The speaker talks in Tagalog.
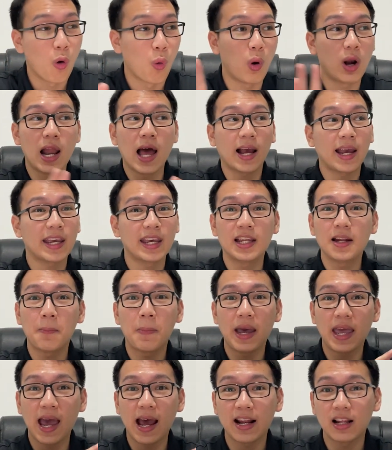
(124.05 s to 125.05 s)
Wala kay
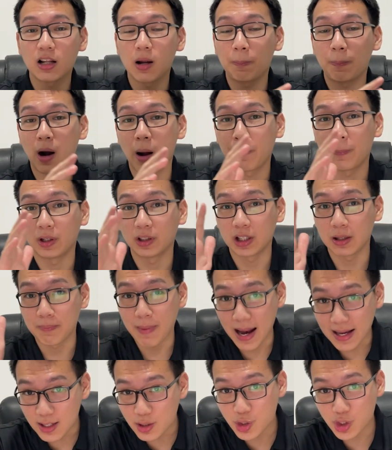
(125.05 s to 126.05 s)
ginabayaran na property
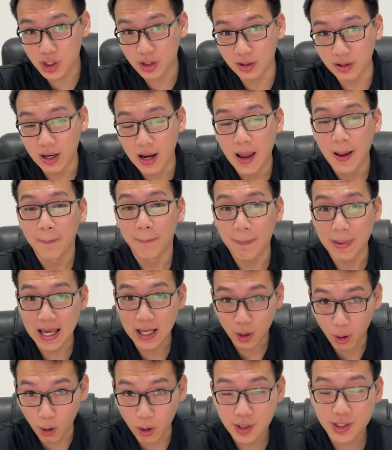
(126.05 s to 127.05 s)
manager
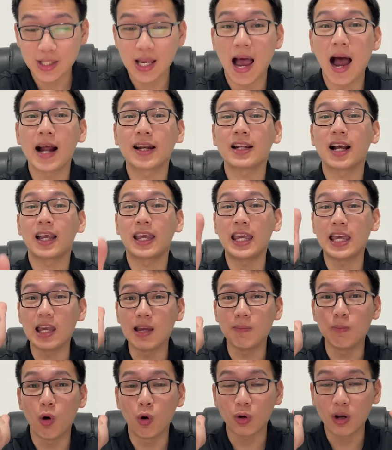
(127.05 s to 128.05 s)
because ang
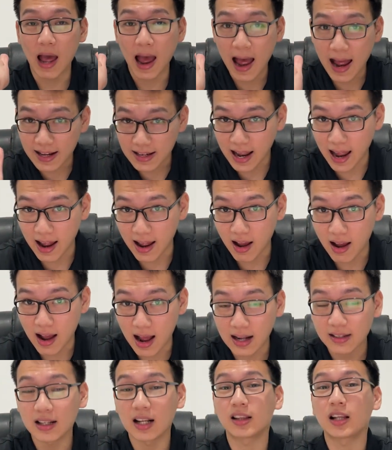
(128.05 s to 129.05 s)
naghimo na ana,
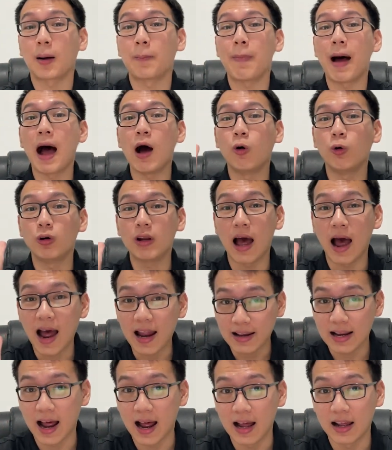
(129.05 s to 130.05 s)
ang nagtrabaho na
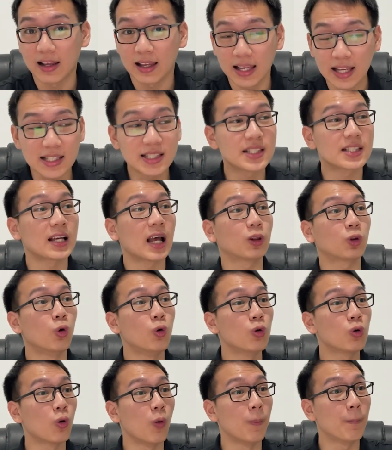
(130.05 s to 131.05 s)
ana is
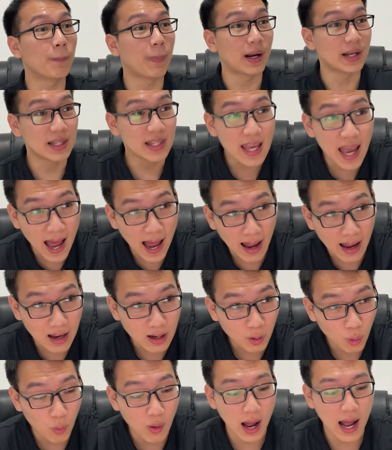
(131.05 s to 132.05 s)
katong
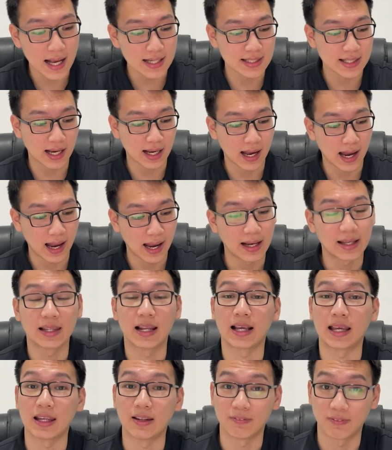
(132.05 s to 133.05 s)
kumpanya kung asa ka
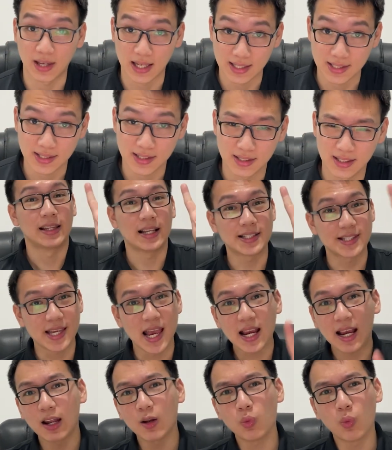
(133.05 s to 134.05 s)
nag-invest. The
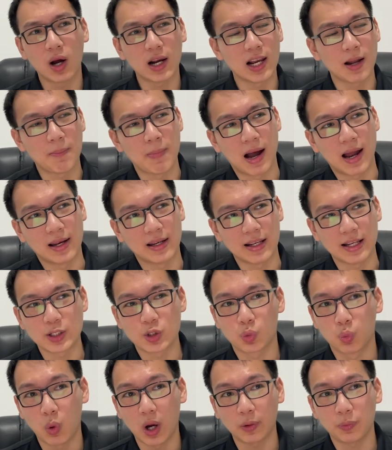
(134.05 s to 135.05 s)
second one naman
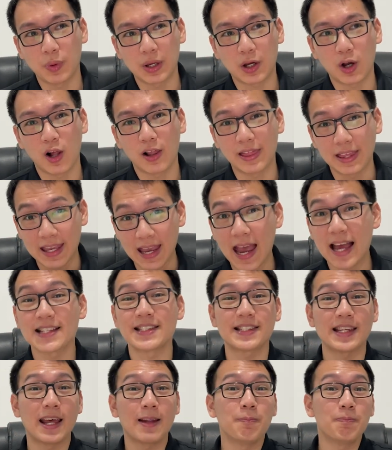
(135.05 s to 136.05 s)
is what we call the
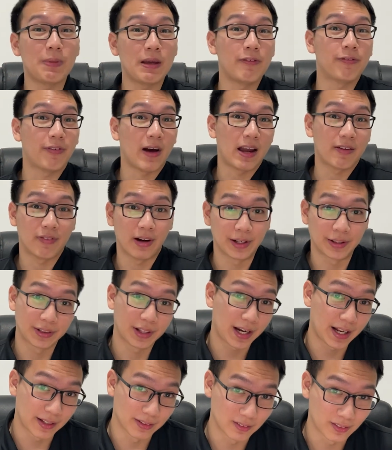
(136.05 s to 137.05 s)
S&P
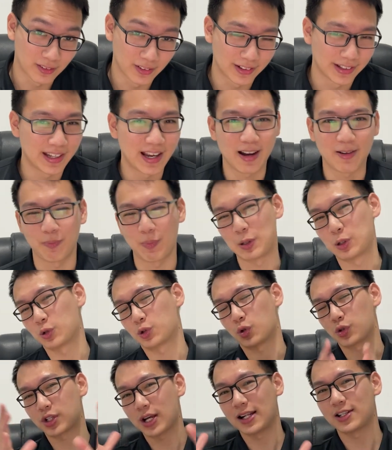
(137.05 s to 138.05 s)
500. O oh, yan, medyo
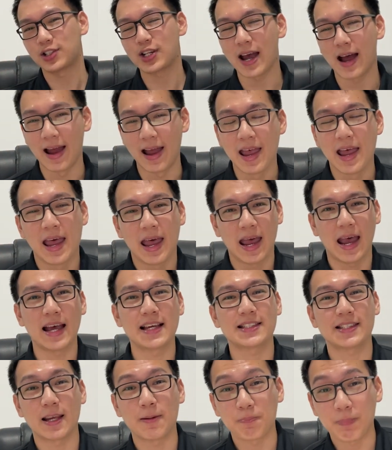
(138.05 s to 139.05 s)
social siya.
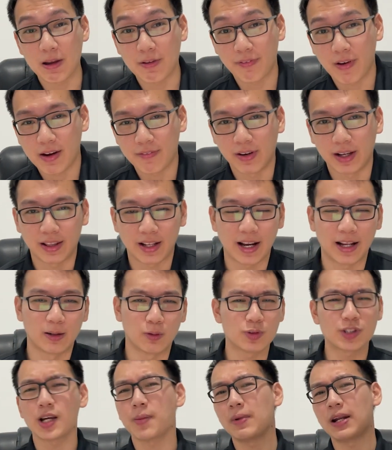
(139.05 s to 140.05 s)
S&P 500.
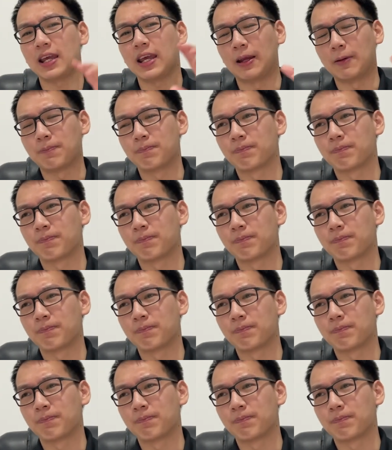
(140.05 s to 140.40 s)
Unsa man ni?